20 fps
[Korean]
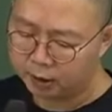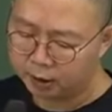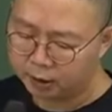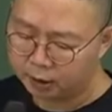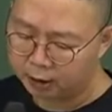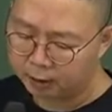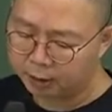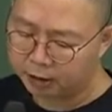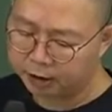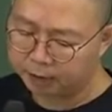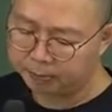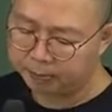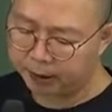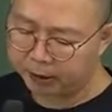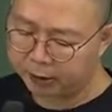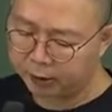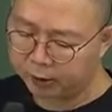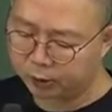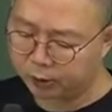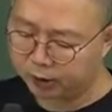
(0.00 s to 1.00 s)
그다음에
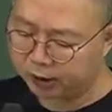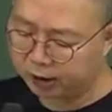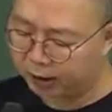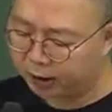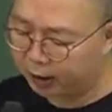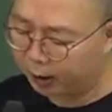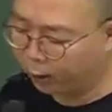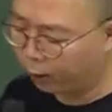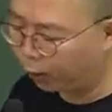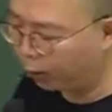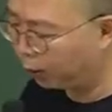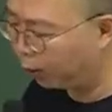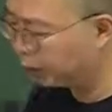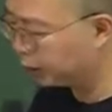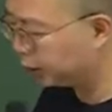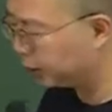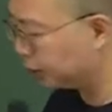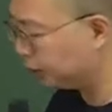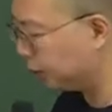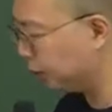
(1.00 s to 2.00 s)
심판 청구 기간에
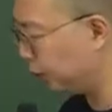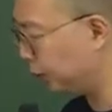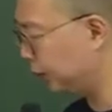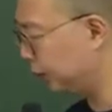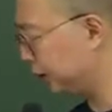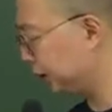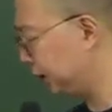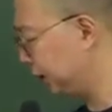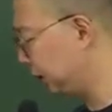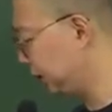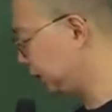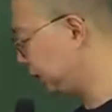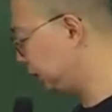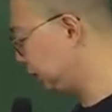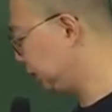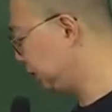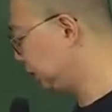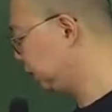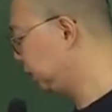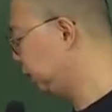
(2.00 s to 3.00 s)
오고지 불고지.
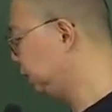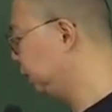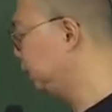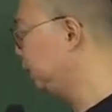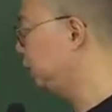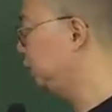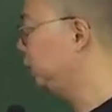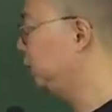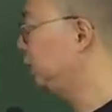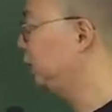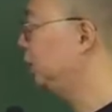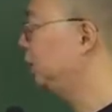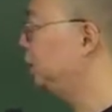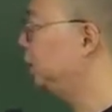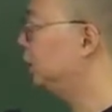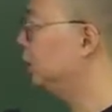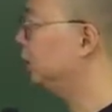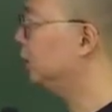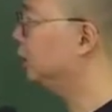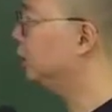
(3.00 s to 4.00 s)

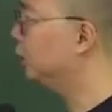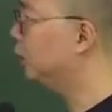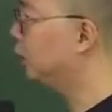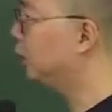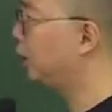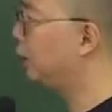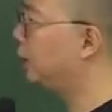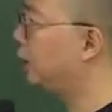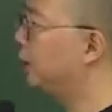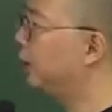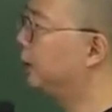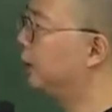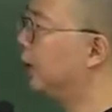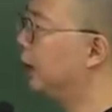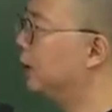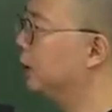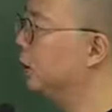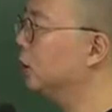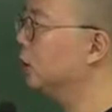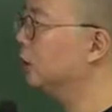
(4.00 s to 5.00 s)
이거는 뭐냐면은
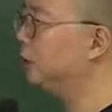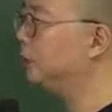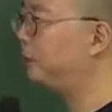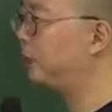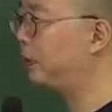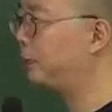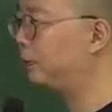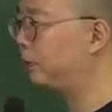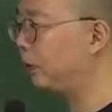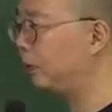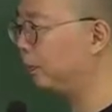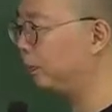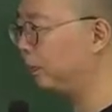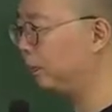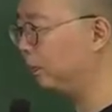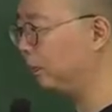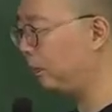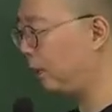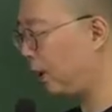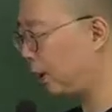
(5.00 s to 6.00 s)

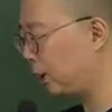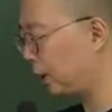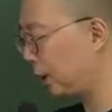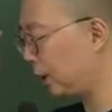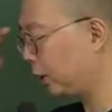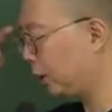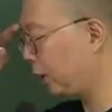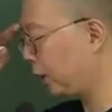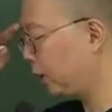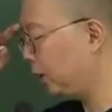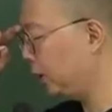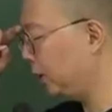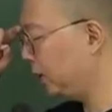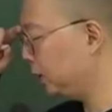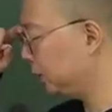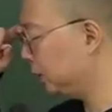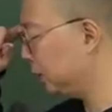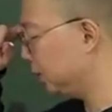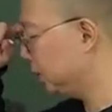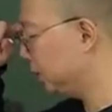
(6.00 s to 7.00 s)
행정심판법에
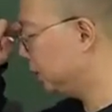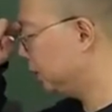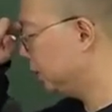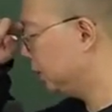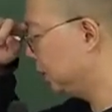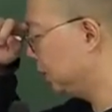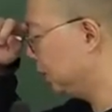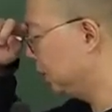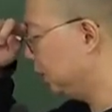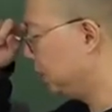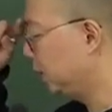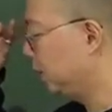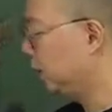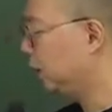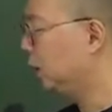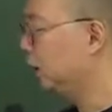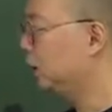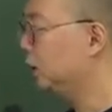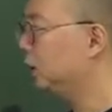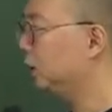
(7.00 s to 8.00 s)
따르면은
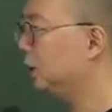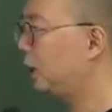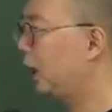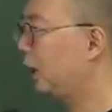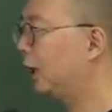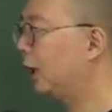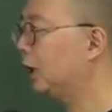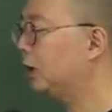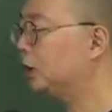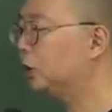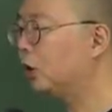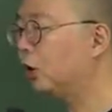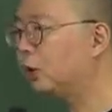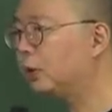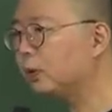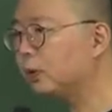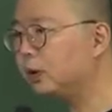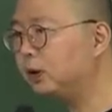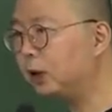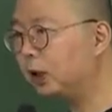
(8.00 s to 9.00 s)
당의
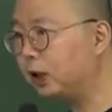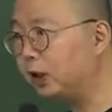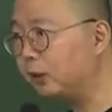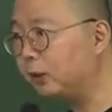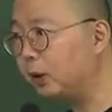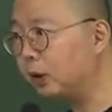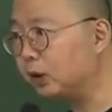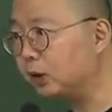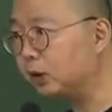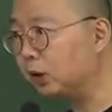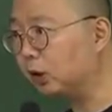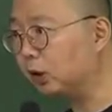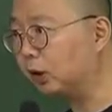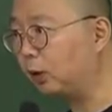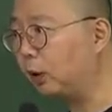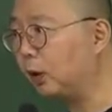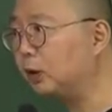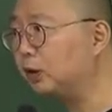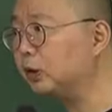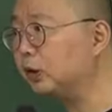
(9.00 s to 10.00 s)
처분을 내리면서 그러니까
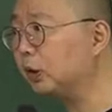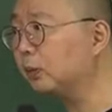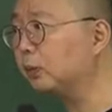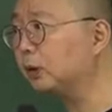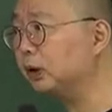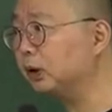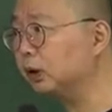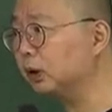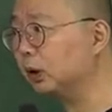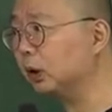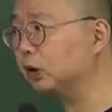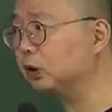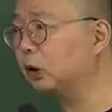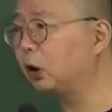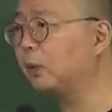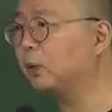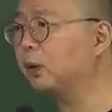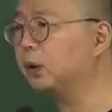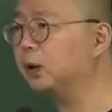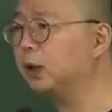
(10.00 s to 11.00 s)
원처분이죠. 그러니까
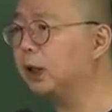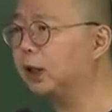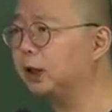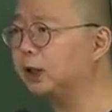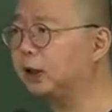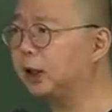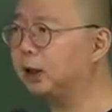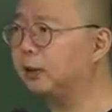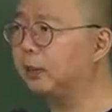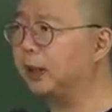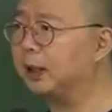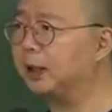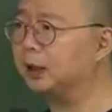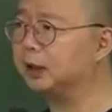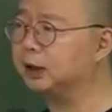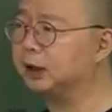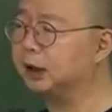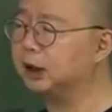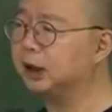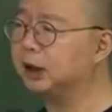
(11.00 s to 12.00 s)
처분을 내릴 때는
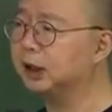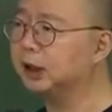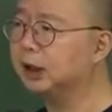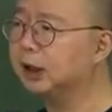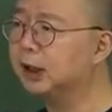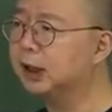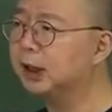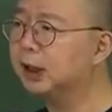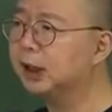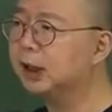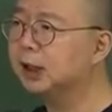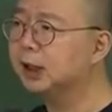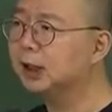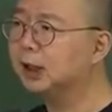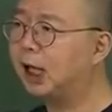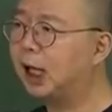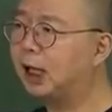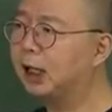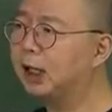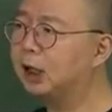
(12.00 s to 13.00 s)
반드시
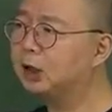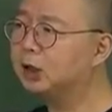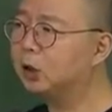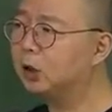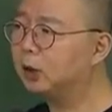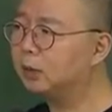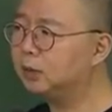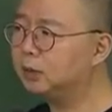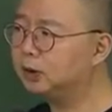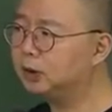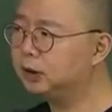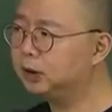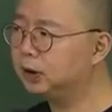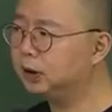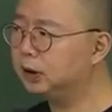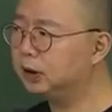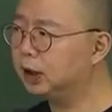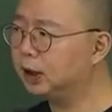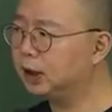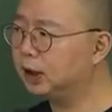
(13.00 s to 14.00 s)
당의
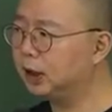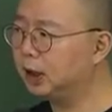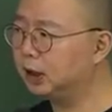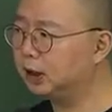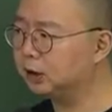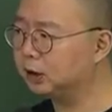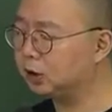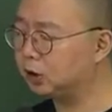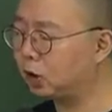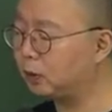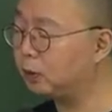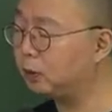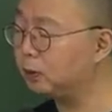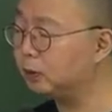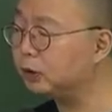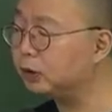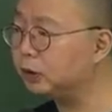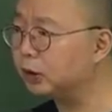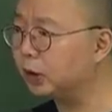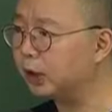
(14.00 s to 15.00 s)
처분에 대해서 처분
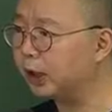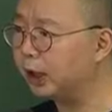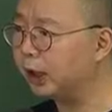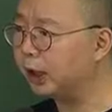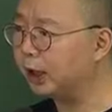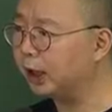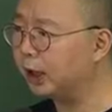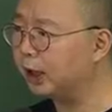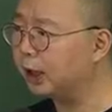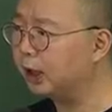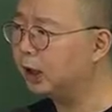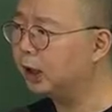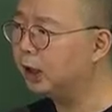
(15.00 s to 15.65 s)
문서에